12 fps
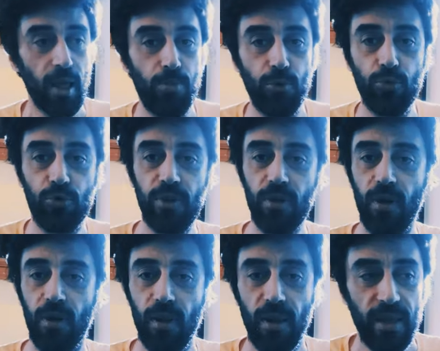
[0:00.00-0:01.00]
Et puis,
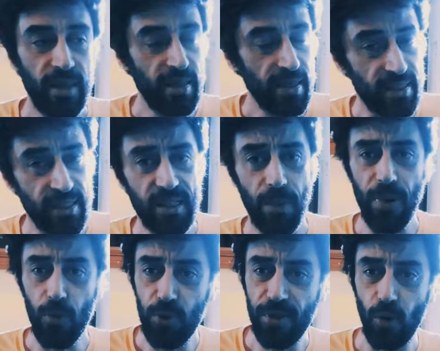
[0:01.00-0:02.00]
euh, si t'as
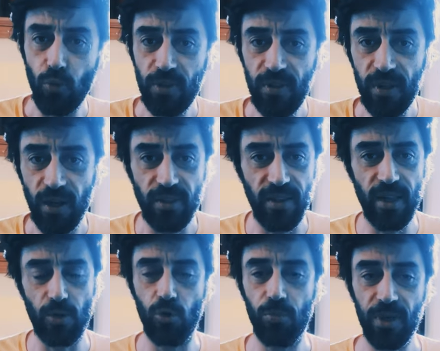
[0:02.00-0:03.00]
pas 8 ans ou 10 ans, ça va
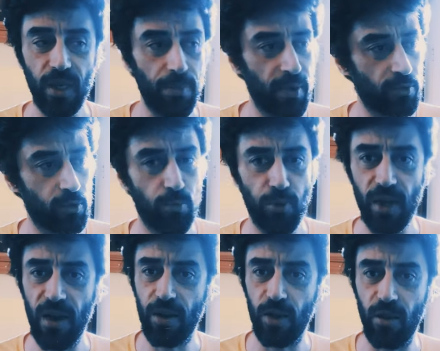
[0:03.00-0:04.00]
être compliqué parce que pour y
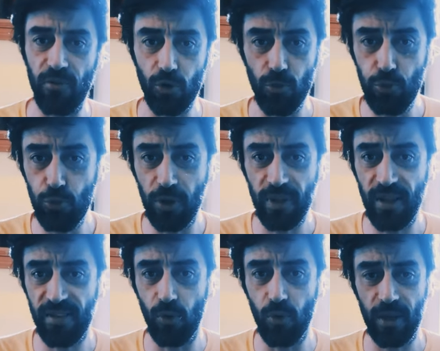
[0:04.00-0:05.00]
aller avec un enfant de plus de
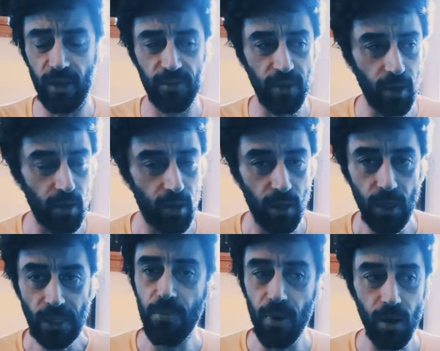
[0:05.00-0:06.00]
13 ans ou 15 ans, euh,
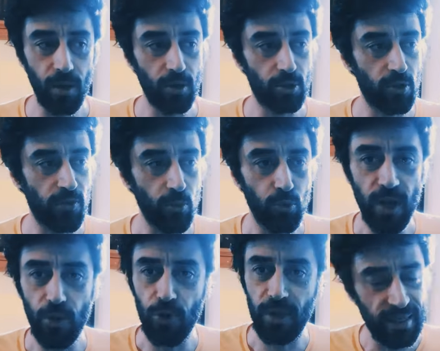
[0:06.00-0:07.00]
honnêtement, euh, ce film
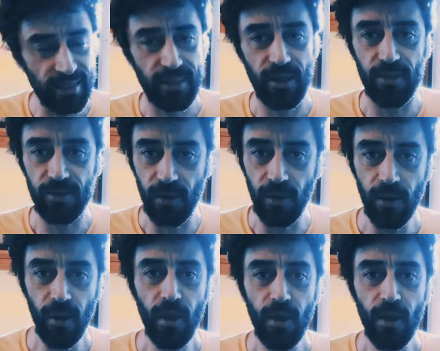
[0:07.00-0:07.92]
au-delà de 13-15 ans,